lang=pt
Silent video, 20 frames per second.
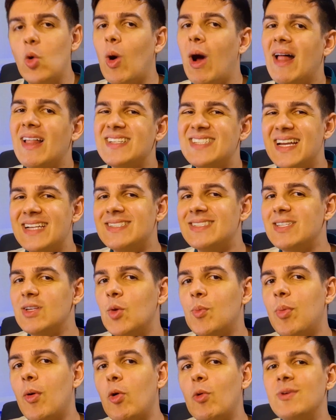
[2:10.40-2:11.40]
o Haaland é assim
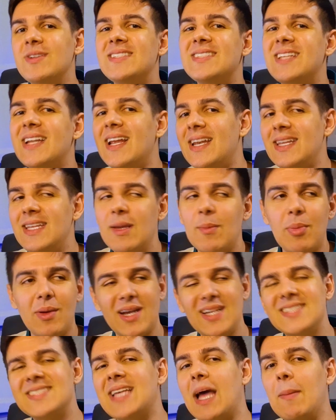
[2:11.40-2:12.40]
um pouco estrelinha,
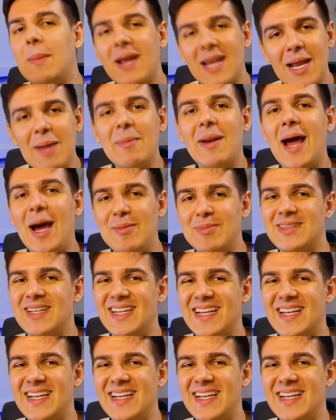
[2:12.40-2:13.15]
porque ele sabe que ele é brabo, tá